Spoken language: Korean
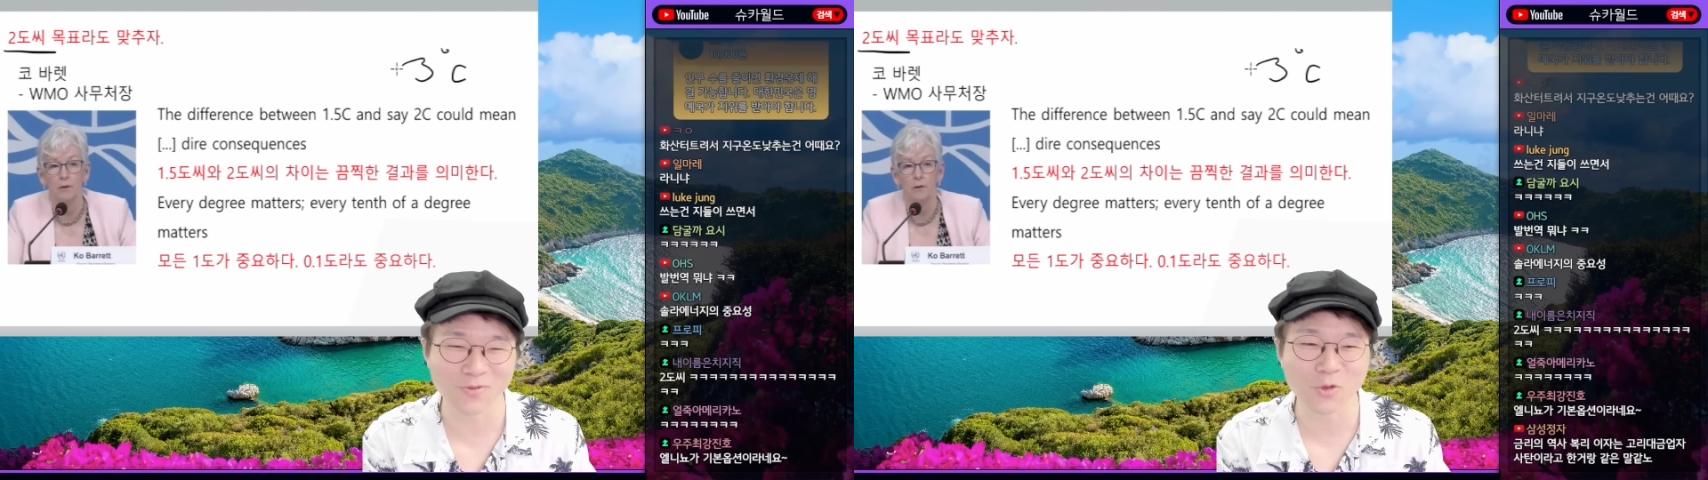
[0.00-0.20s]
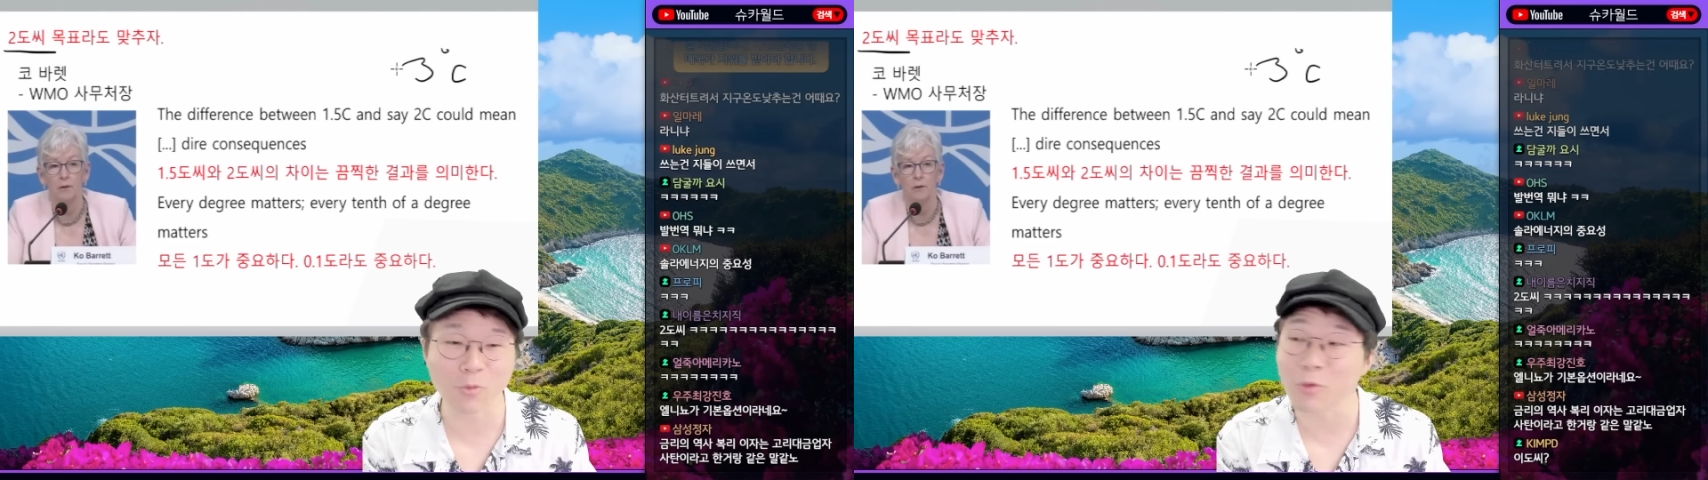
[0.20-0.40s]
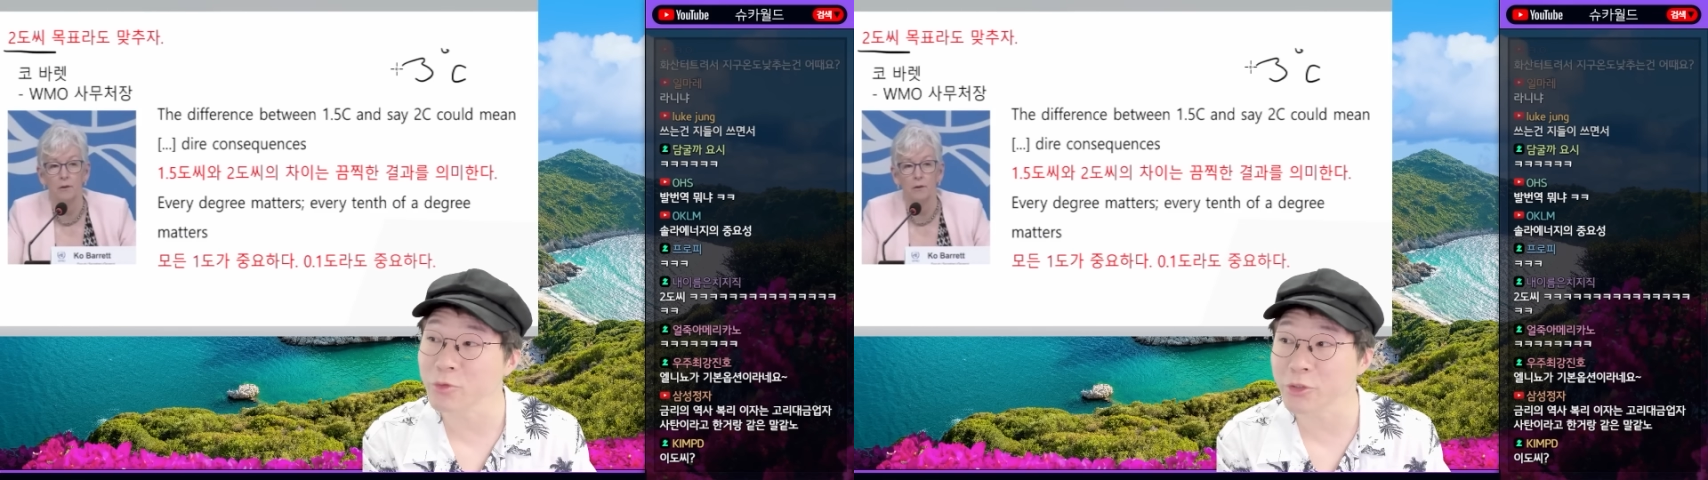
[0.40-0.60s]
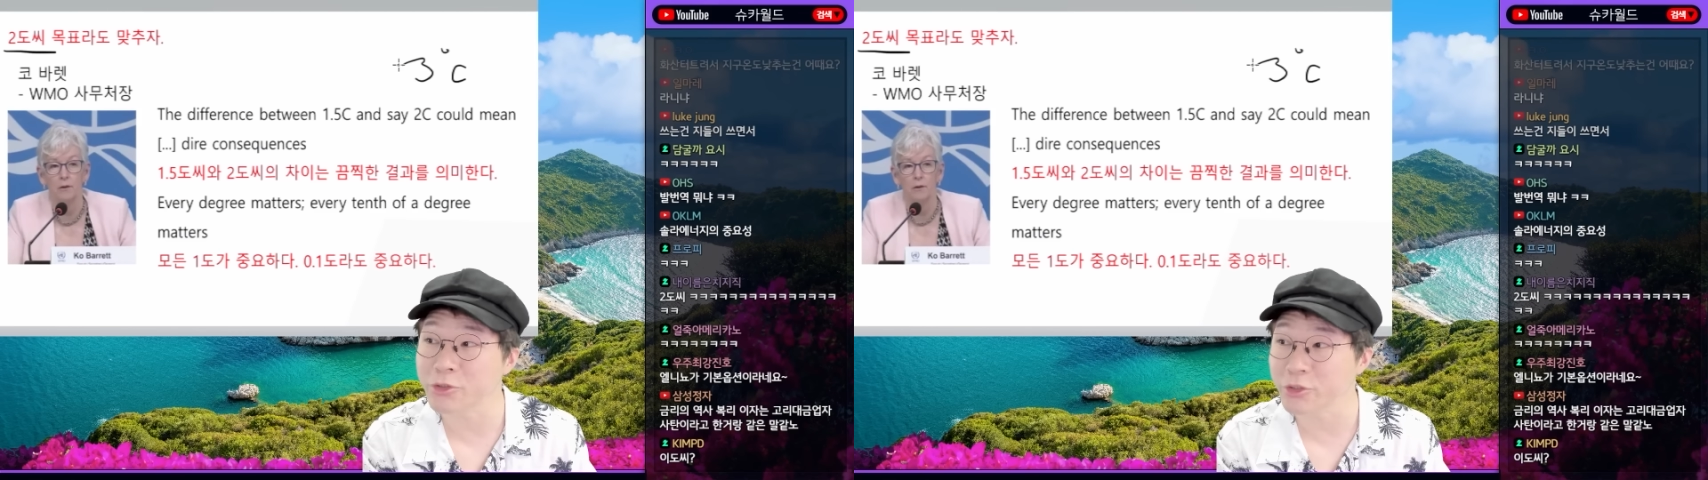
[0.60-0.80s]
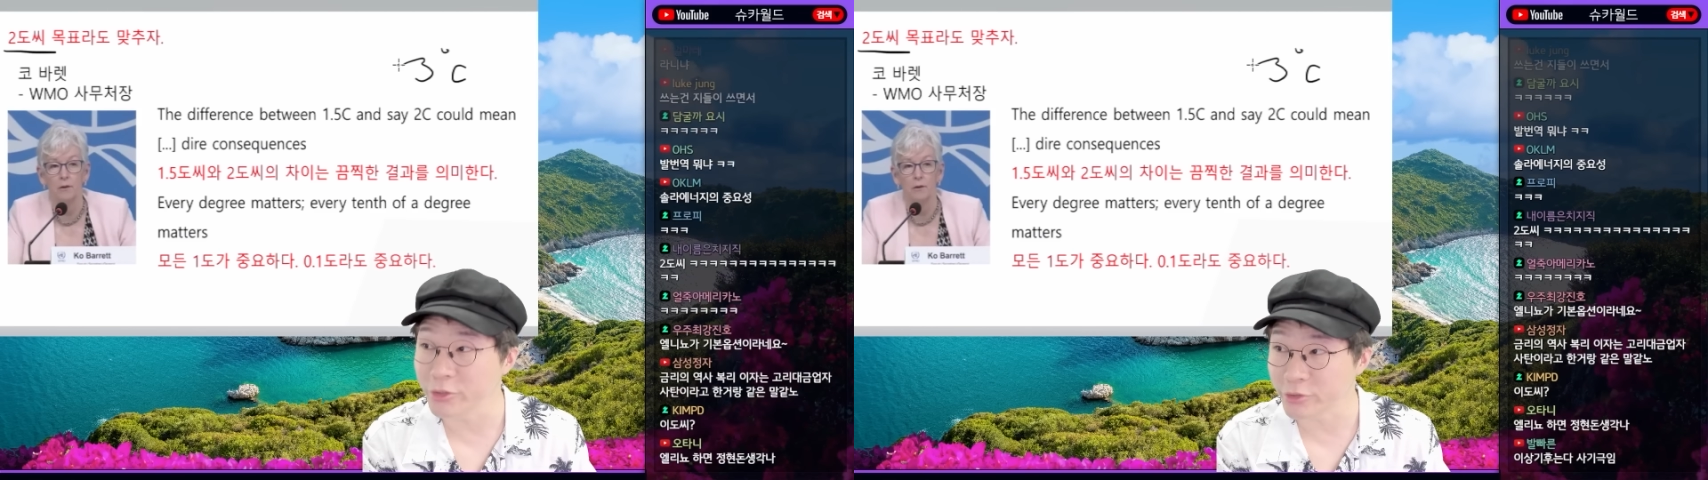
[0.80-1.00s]
뭐 높이면
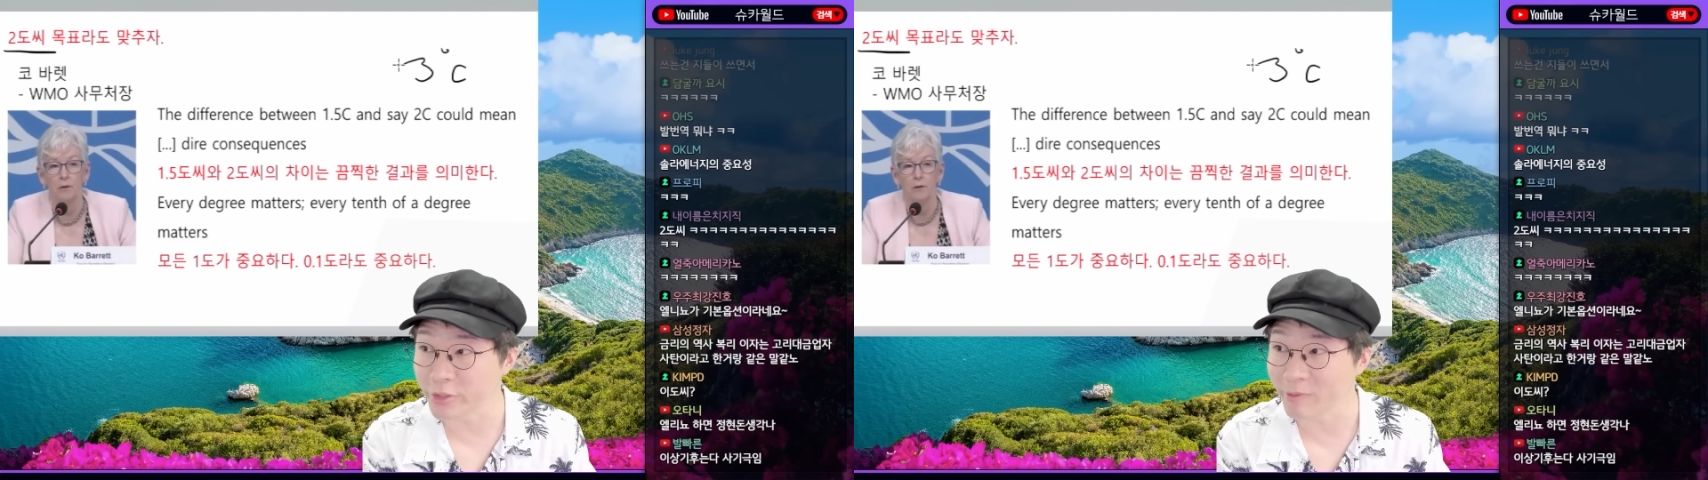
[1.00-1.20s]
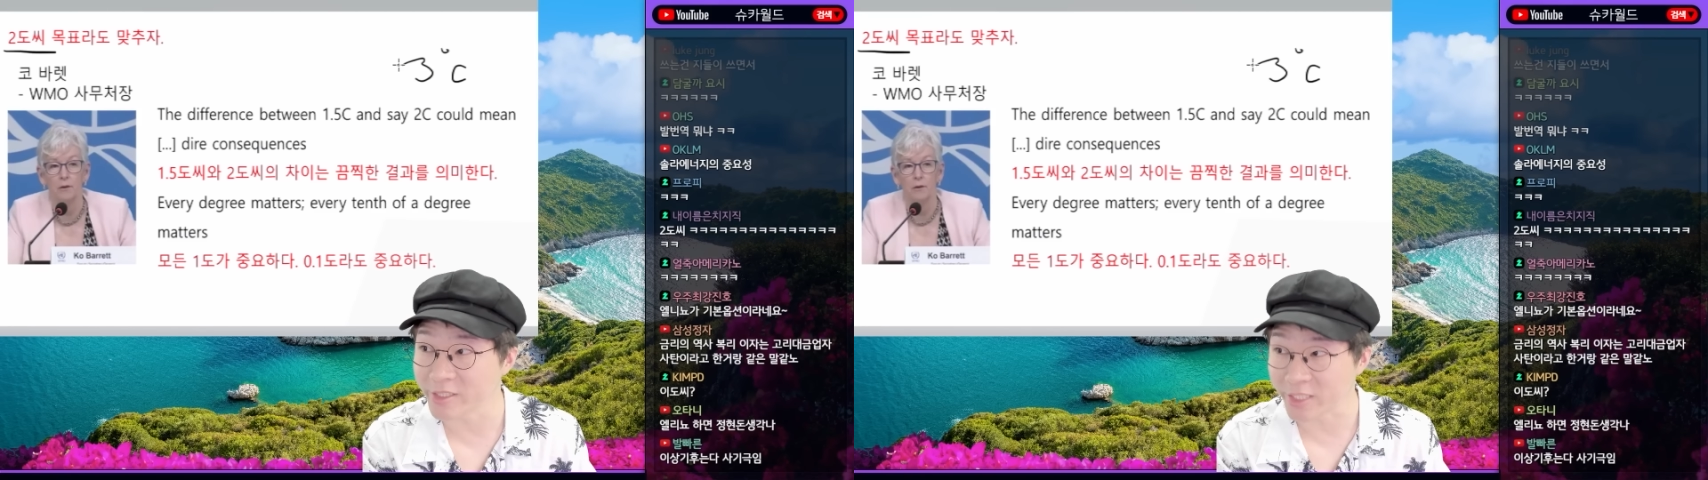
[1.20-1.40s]
되지. 그 다음에